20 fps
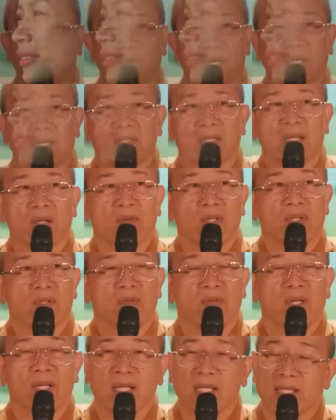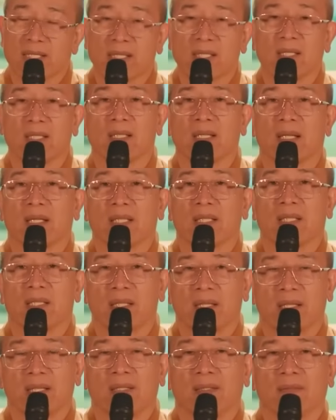gặp mặt giao lưu hết sức là ý
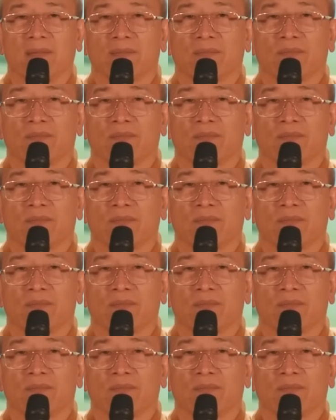nghĩa,